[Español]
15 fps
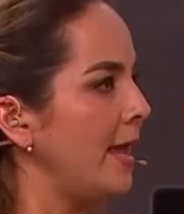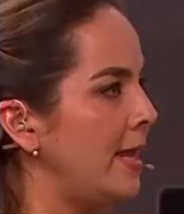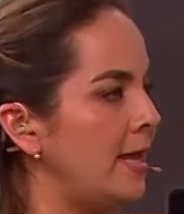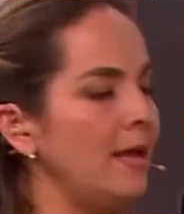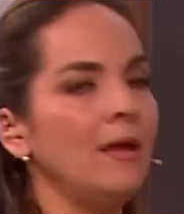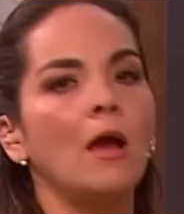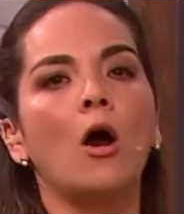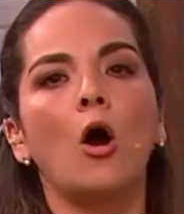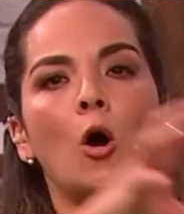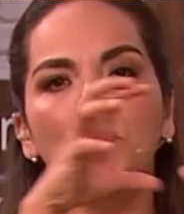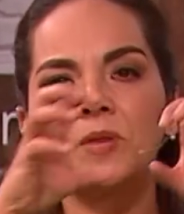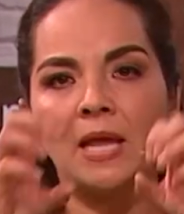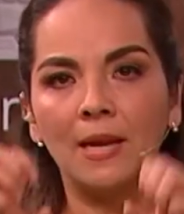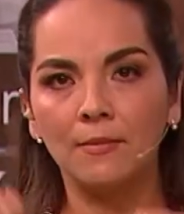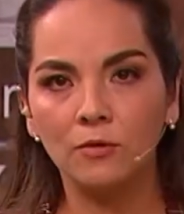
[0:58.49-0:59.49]
y
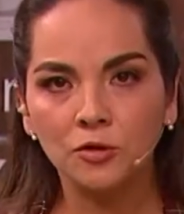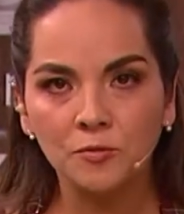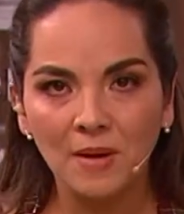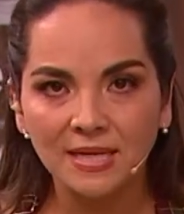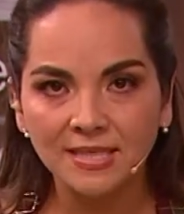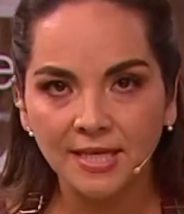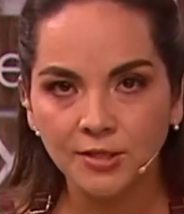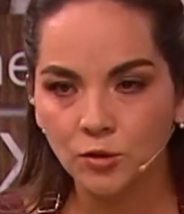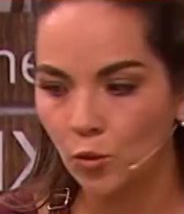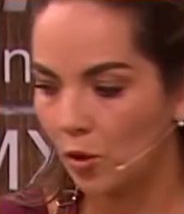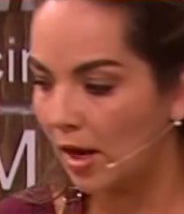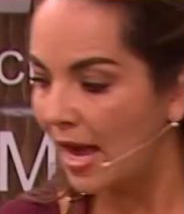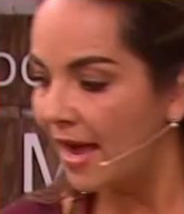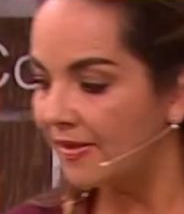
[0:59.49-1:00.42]
obtenemos más azul.